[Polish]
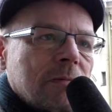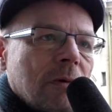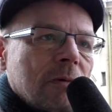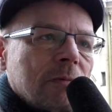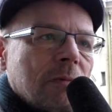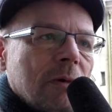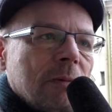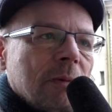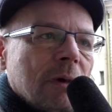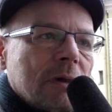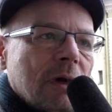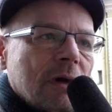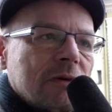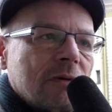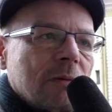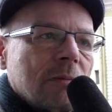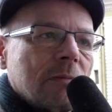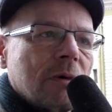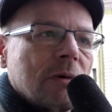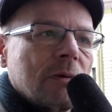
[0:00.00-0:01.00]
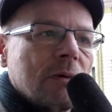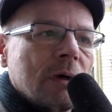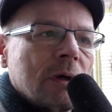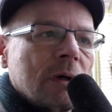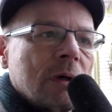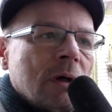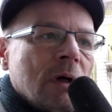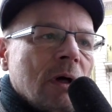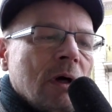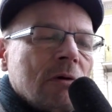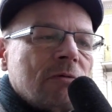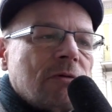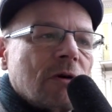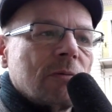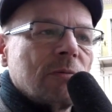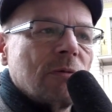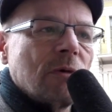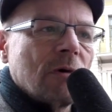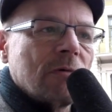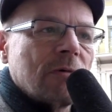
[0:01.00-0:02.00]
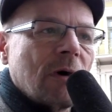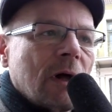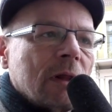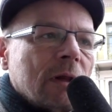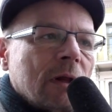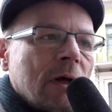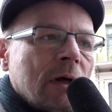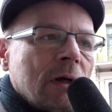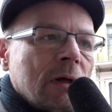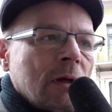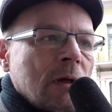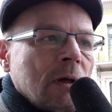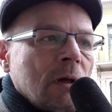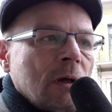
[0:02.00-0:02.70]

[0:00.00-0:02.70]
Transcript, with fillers: pod moim adresem były formułowane.